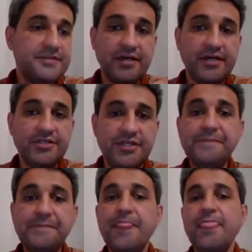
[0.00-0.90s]
ya da
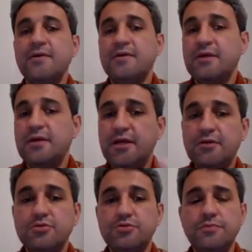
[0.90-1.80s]
Ayşe
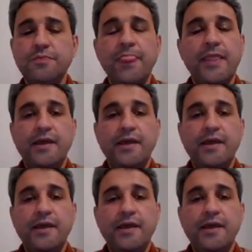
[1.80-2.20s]
helal olsun.